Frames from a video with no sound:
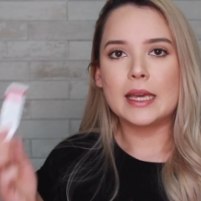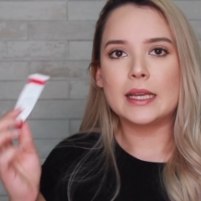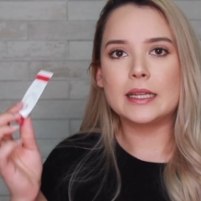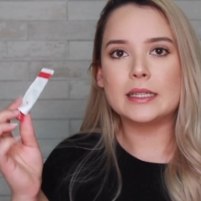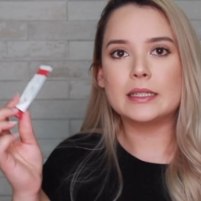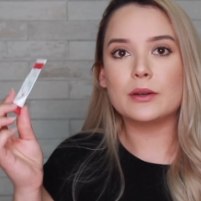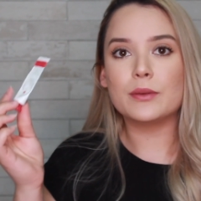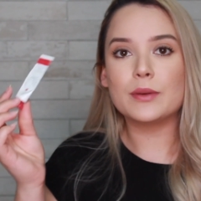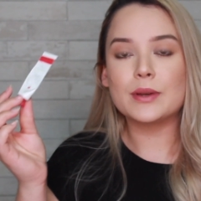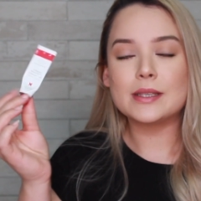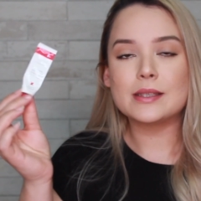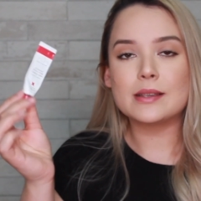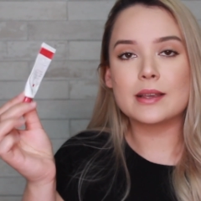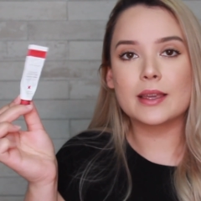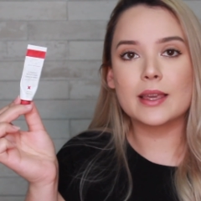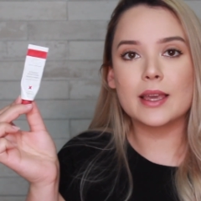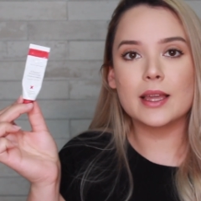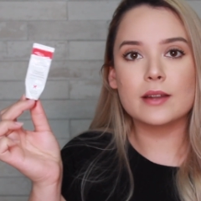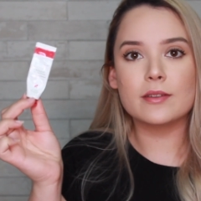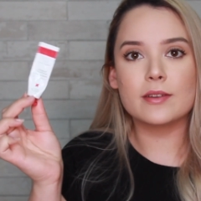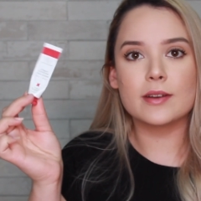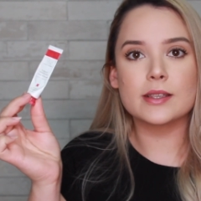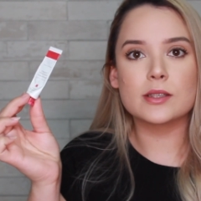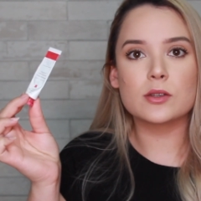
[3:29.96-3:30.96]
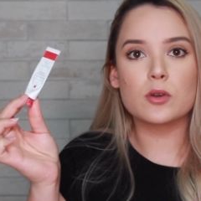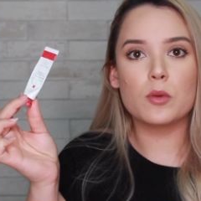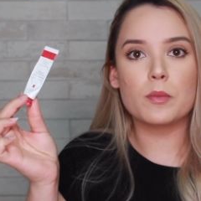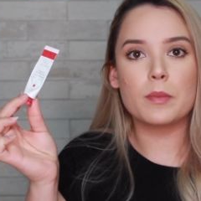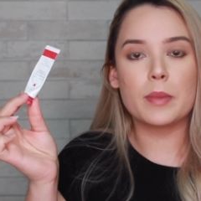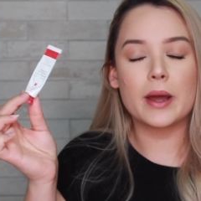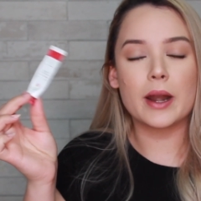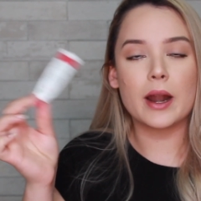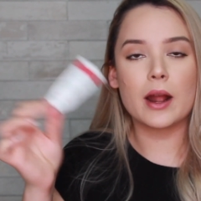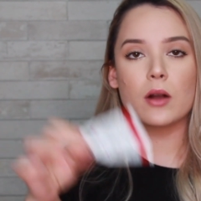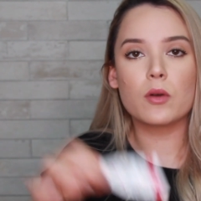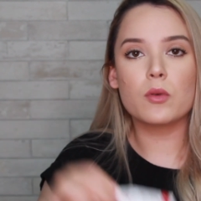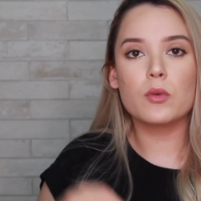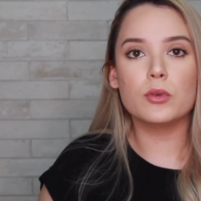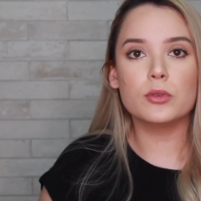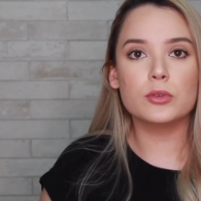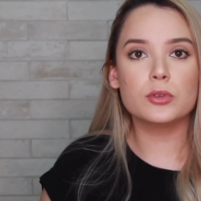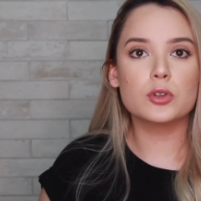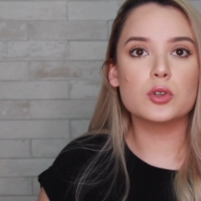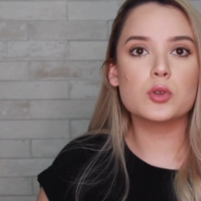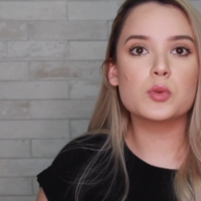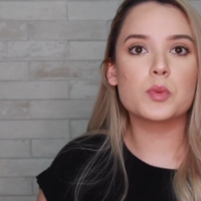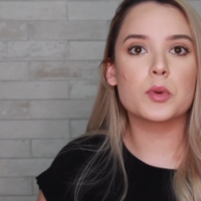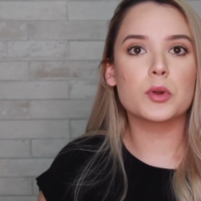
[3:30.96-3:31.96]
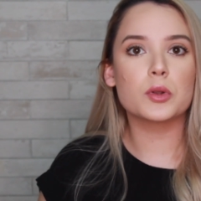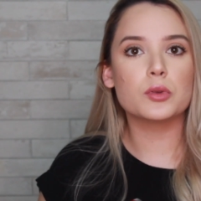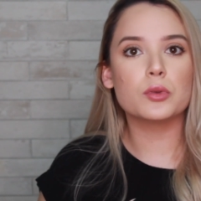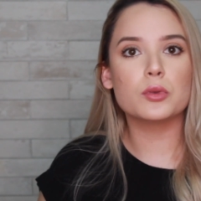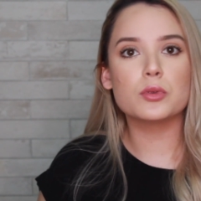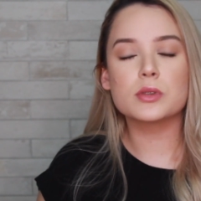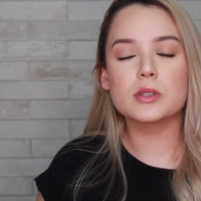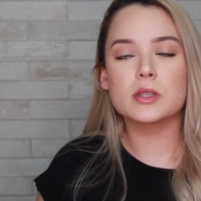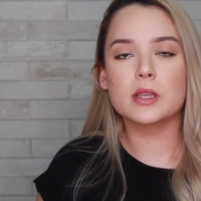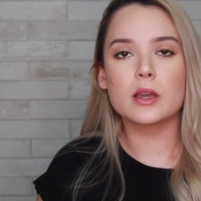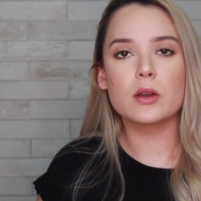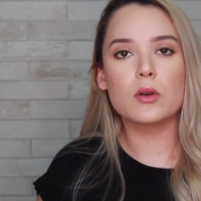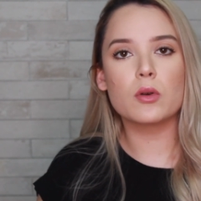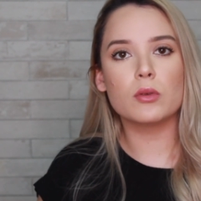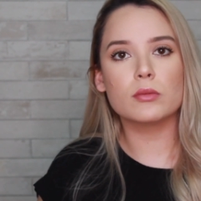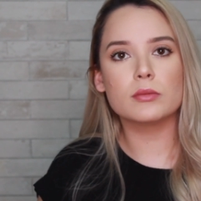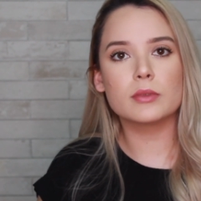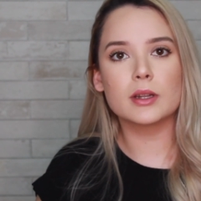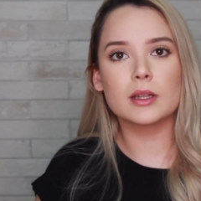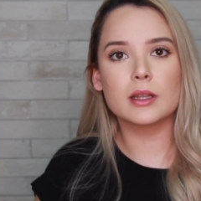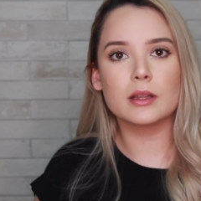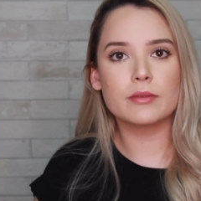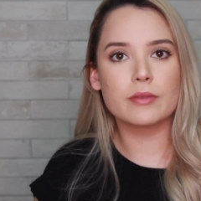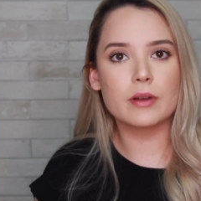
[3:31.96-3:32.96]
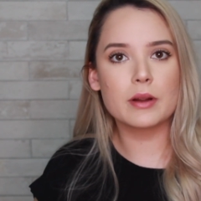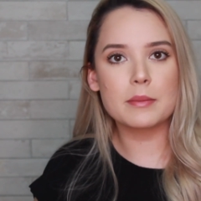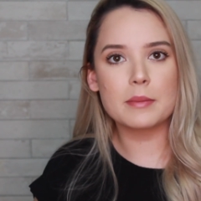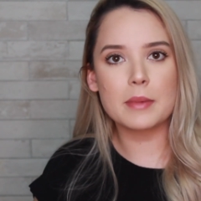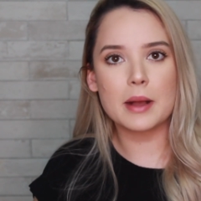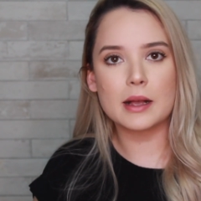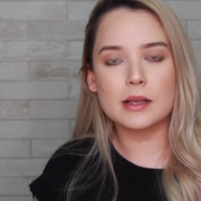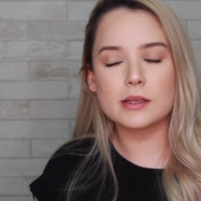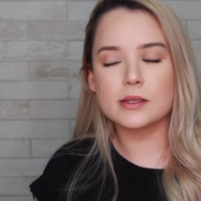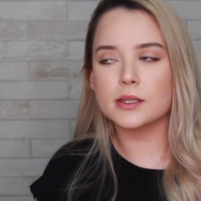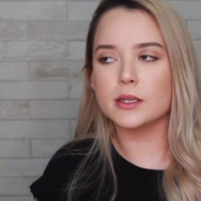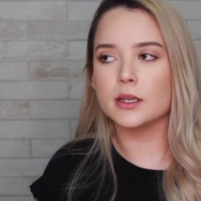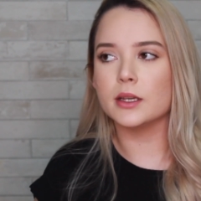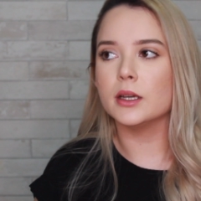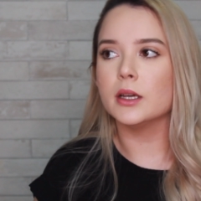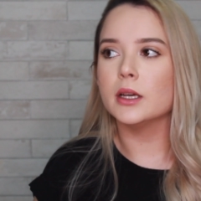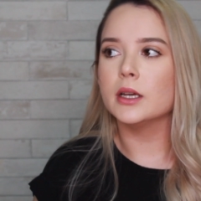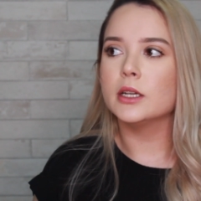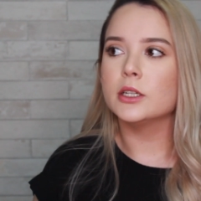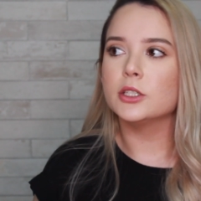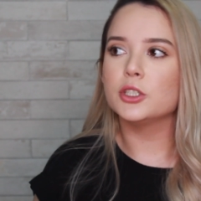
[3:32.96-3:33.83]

Então esse aqui ele vai se comparar com outros produtos que você encontra na farmácia,